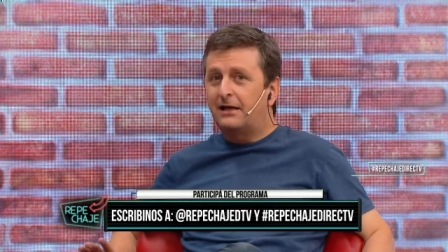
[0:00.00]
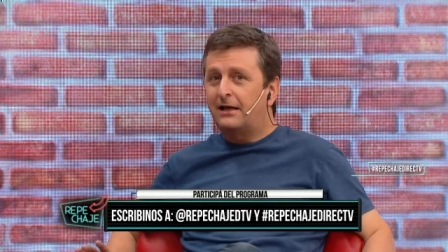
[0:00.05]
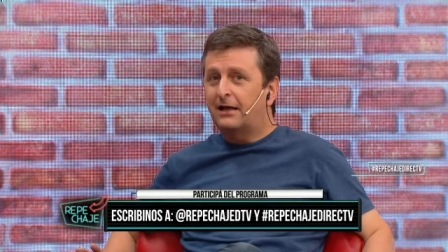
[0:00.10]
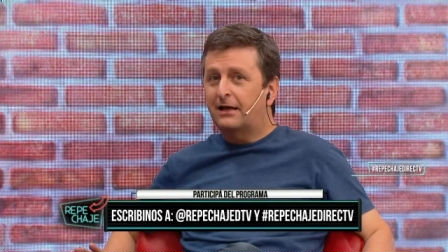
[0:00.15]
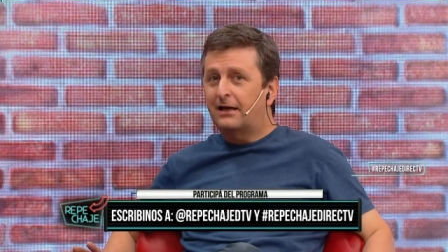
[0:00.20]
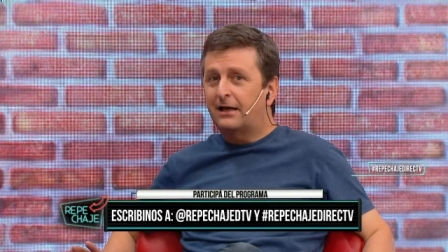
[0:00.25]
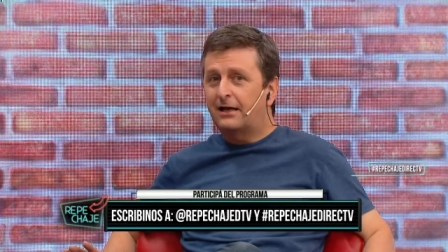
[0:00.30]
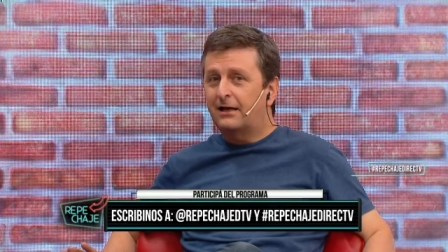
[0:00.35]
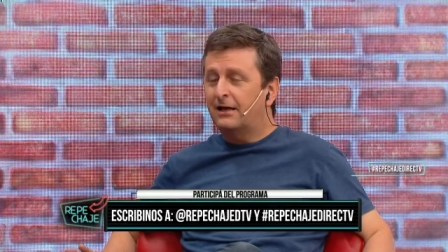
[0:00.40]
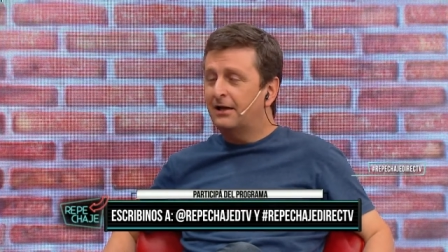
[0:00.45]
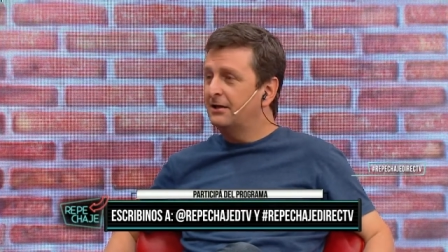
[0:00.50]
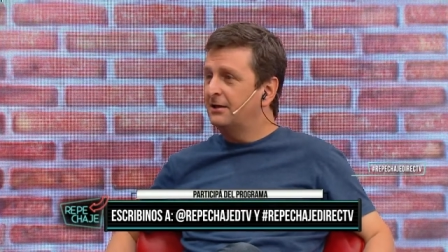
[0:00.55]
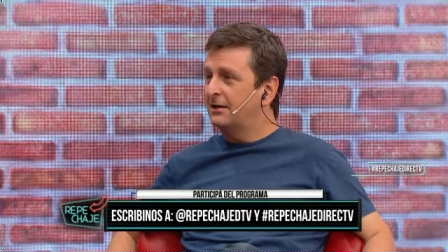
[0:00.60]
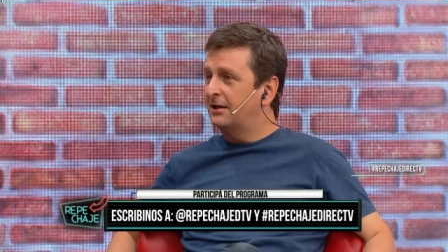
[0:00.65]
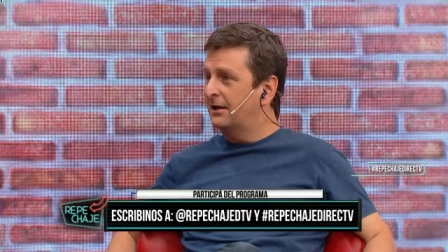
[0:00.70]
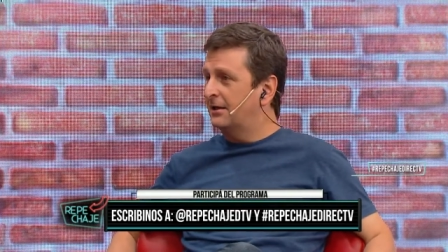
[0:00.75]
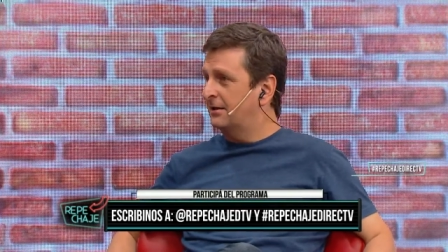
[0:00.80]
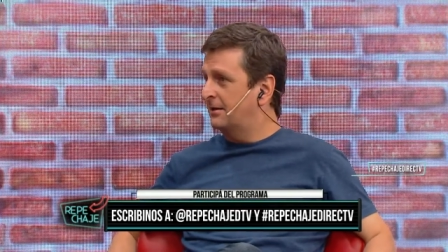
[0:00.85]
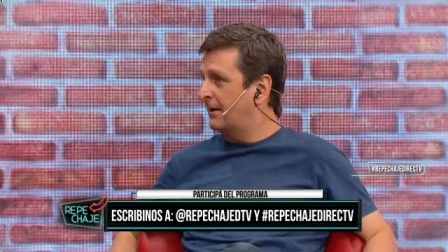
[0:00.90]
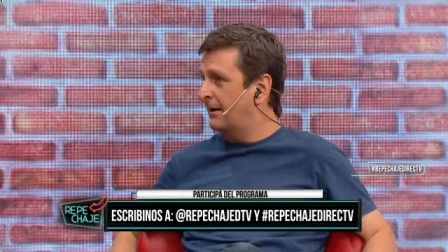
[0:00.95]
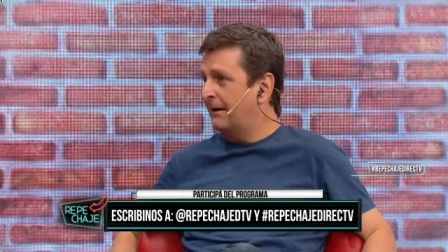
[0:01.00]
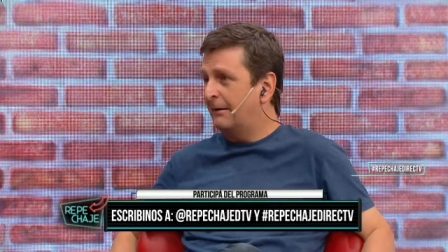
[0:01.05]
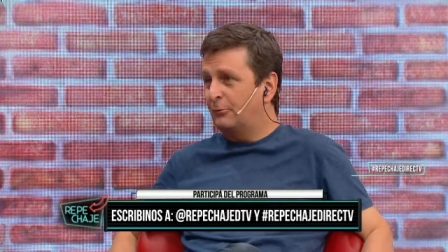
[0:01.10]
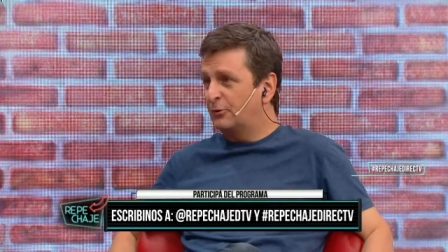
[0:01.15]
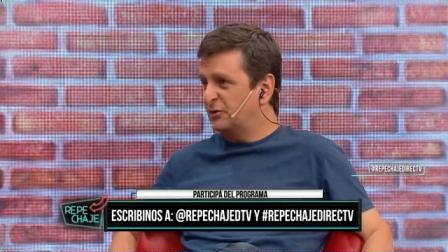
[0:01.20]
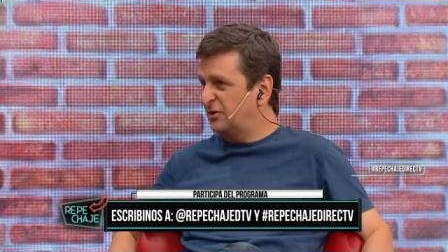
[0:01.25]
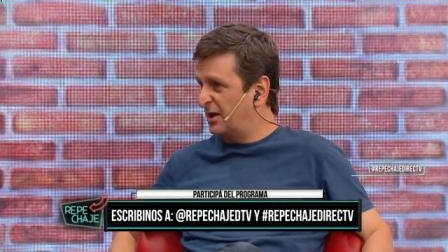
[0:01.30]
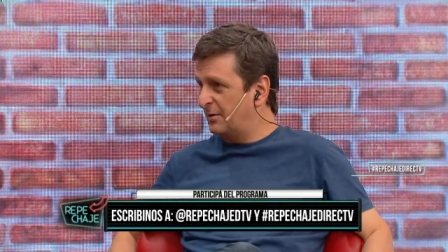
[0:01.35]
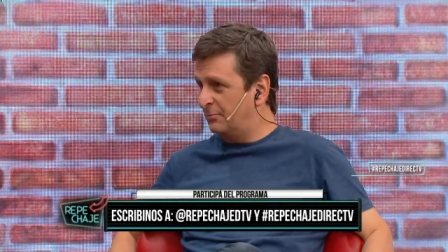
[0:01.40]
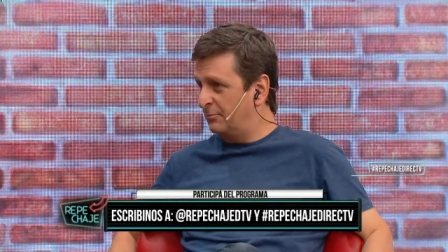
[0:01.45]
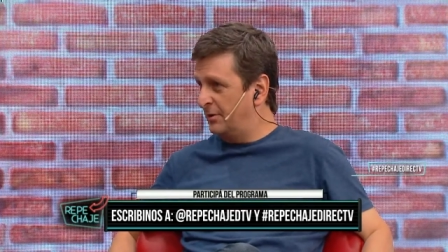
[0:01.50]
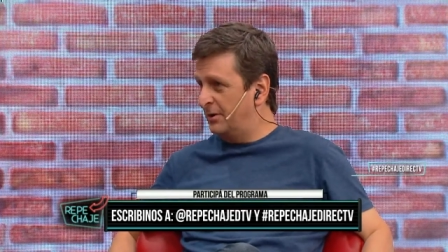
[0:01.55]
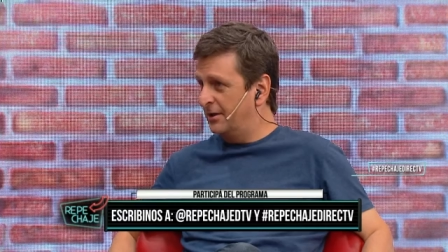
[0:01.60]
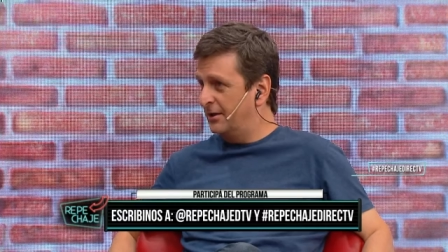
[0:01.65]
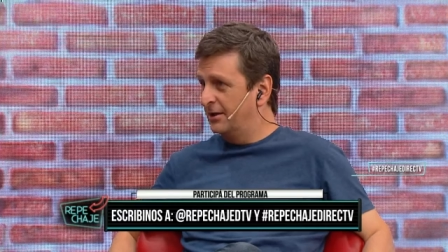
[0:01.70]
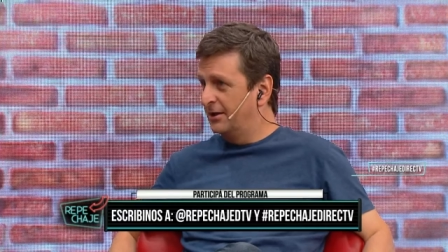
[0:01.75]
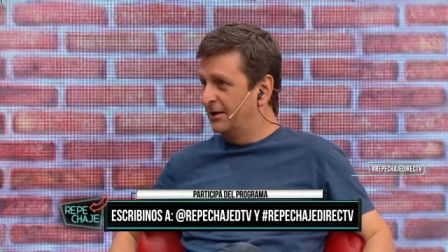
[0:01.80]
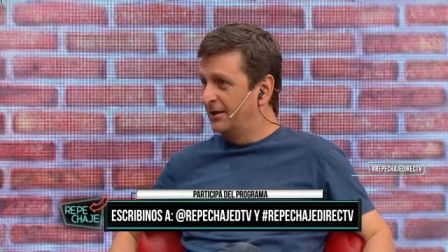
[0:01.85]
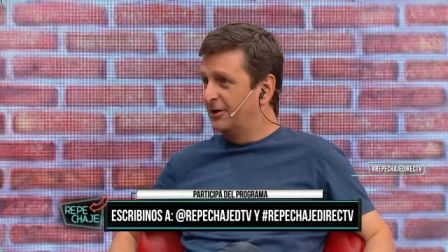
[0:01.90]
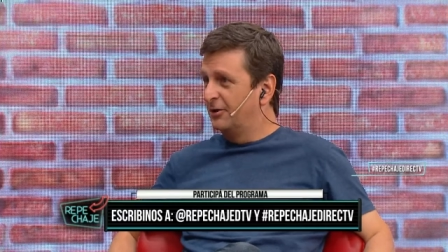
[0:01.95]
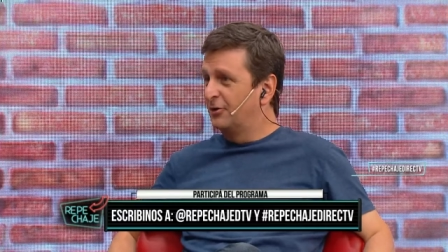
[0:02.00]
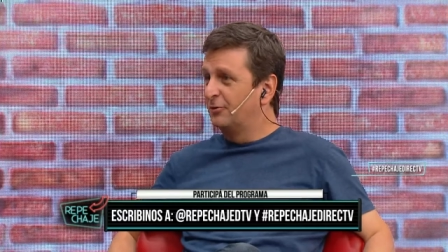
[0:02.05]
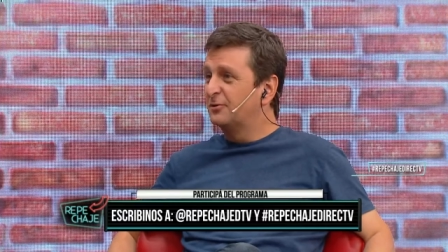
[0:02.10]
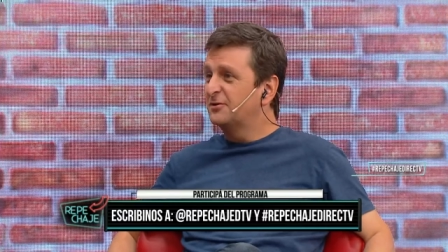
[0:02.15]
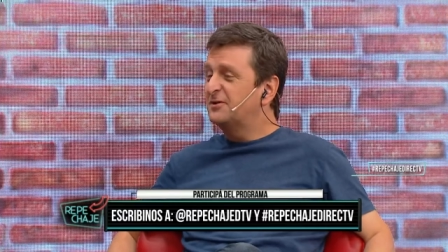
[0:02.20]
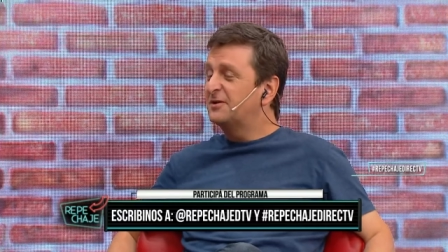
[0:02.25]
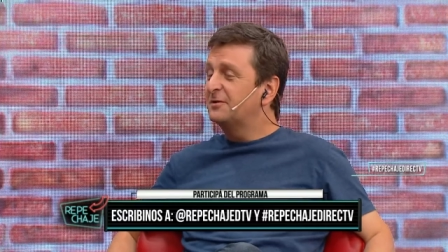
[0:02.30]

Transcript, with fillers: la cara y ganábamos siempre. ¿Cómo se